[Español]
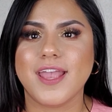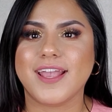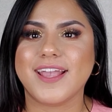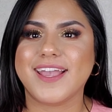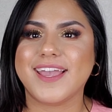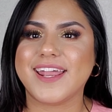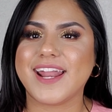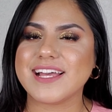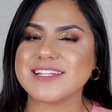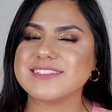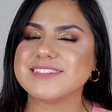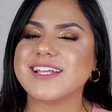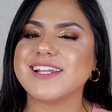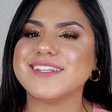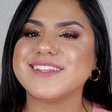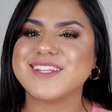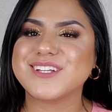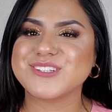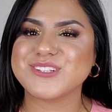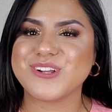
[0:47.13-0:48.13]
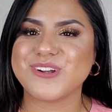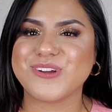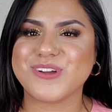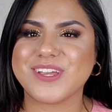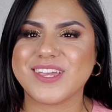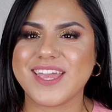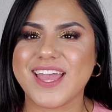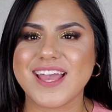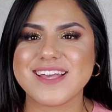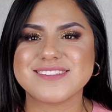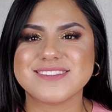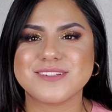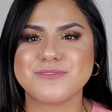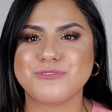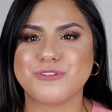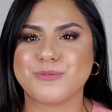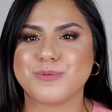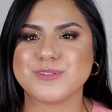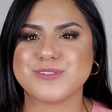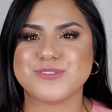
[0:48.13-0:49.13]
Gracias a la tecnología esta
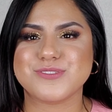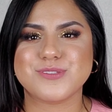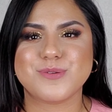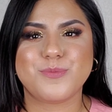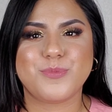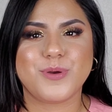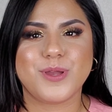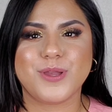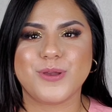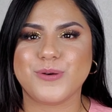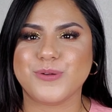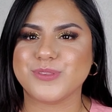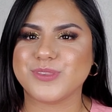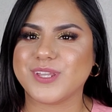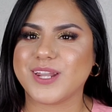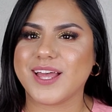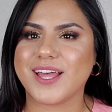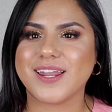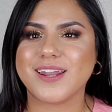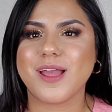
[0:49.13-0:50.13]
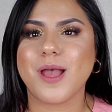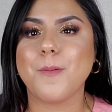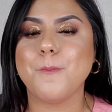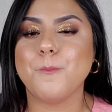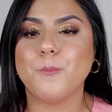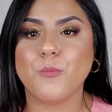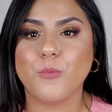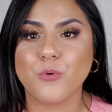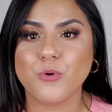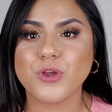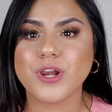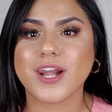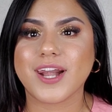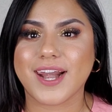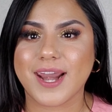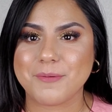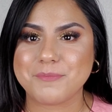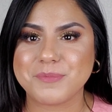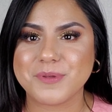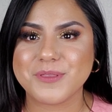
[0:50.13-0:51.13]
información se puede encontrar muy
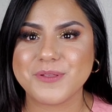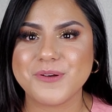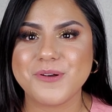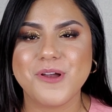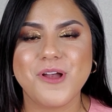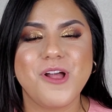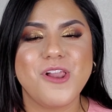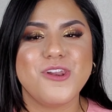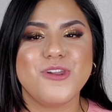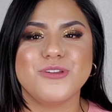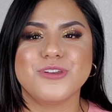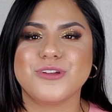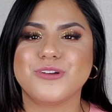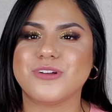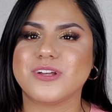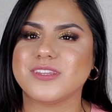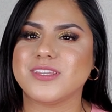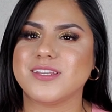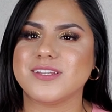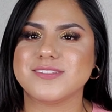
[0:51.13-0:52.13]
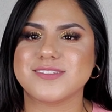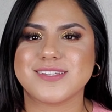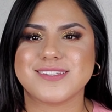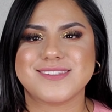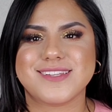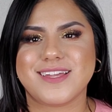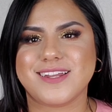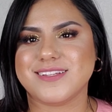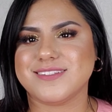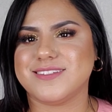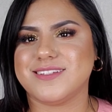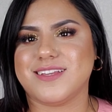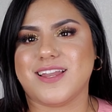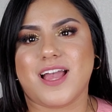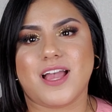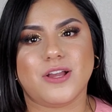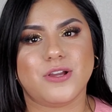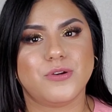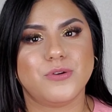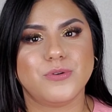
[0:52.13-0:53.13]
rápido. Lo único que tienes que hacer es ir
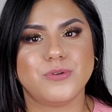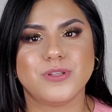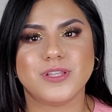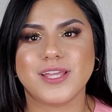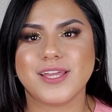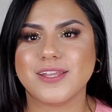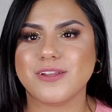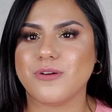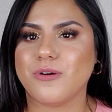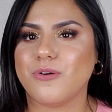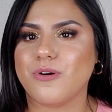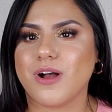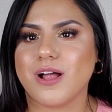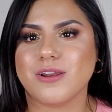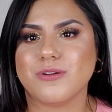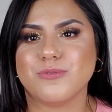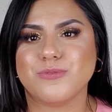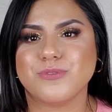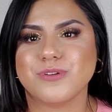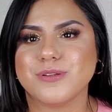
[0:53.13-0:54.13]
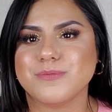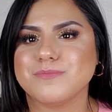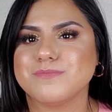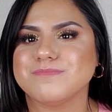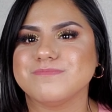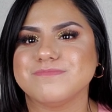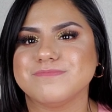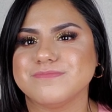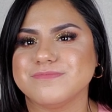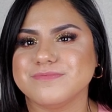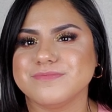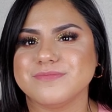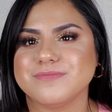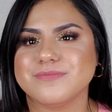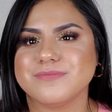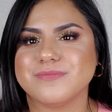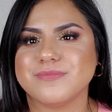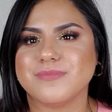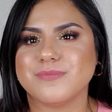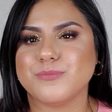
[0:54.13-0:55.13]
a Google o algún
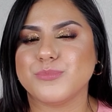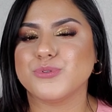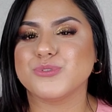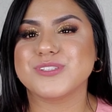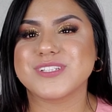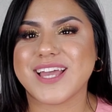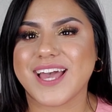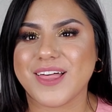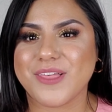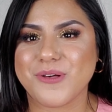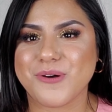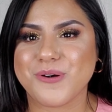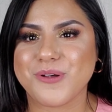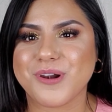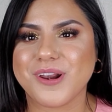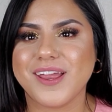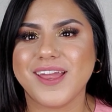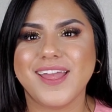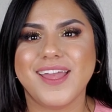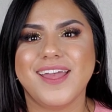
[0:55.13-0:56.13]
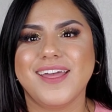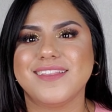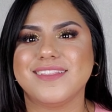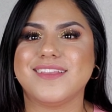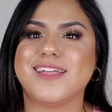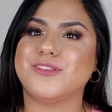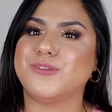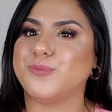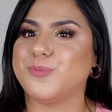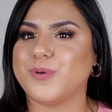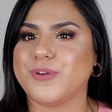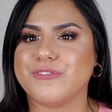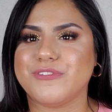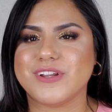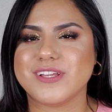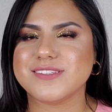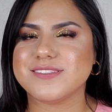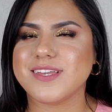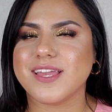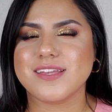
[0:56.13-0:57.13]
buscador de tu
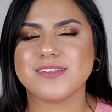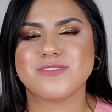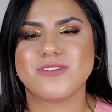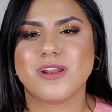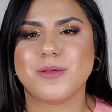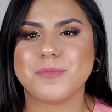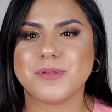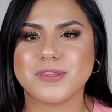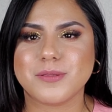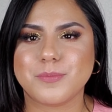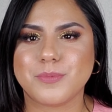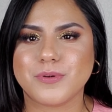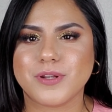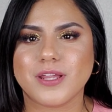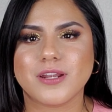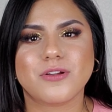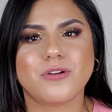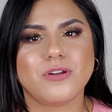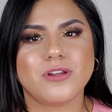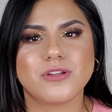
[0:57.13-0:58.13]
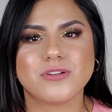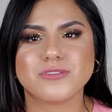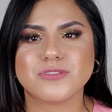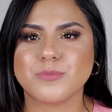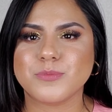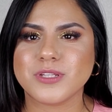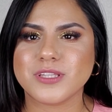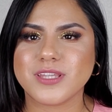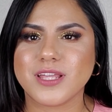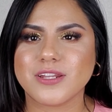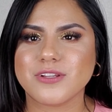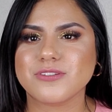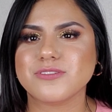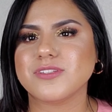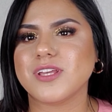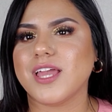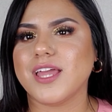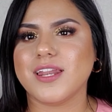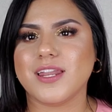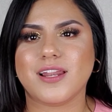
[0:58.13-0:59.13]
preferencia y solamente poner colegios
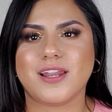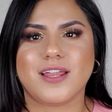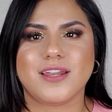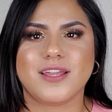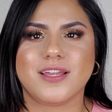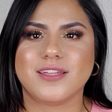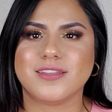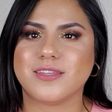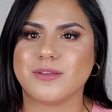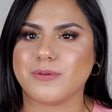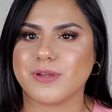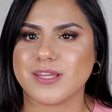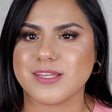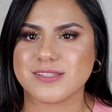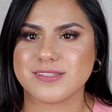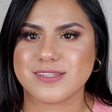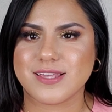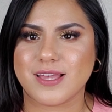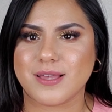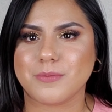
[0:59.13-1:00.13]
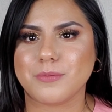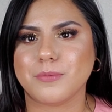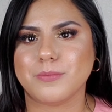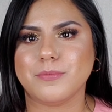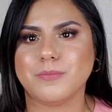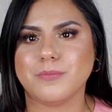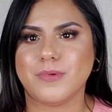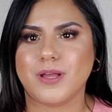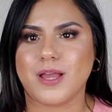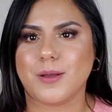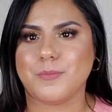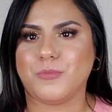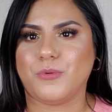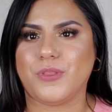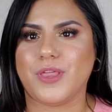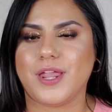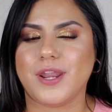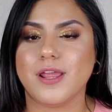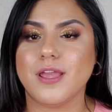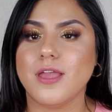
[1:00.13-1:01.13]
comunitarios en el área que te vayas a,
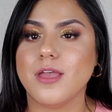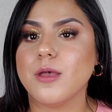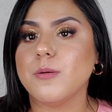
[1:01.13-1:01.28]
mudar.